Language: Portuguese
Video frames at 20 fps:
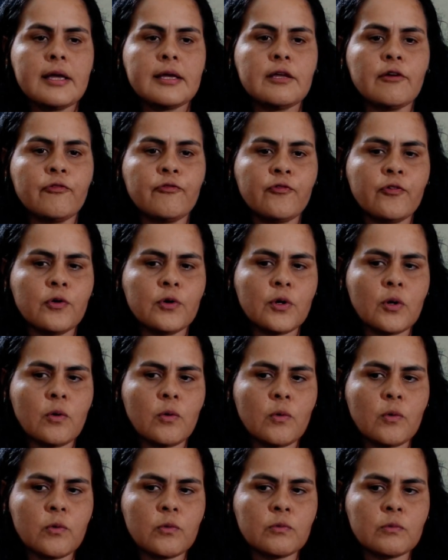que
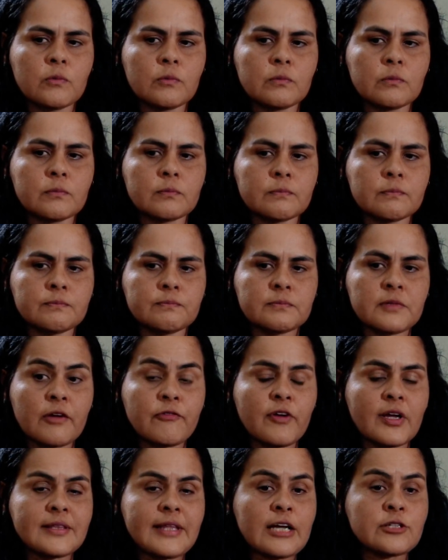foram, na
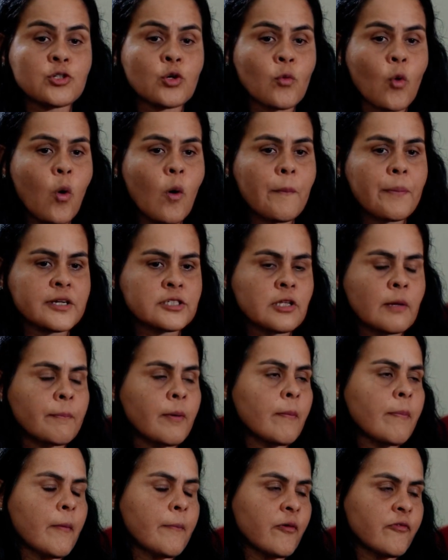verdade, compras da
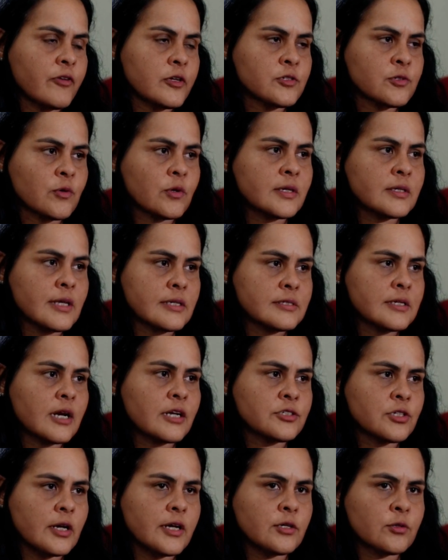própria professora da
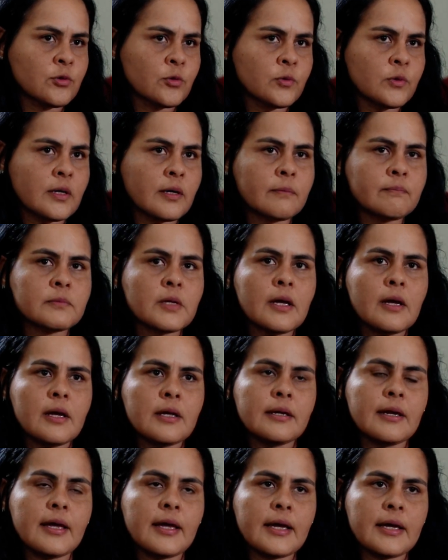sala de leitura,
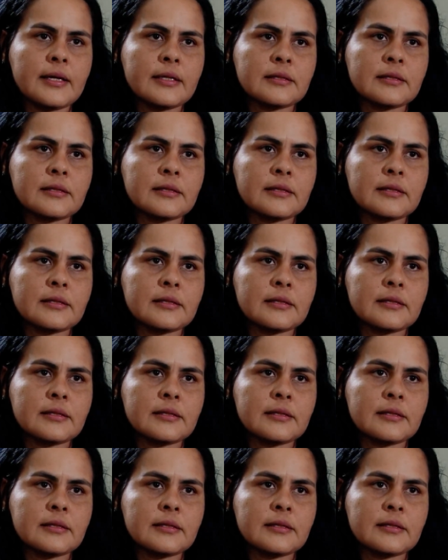né?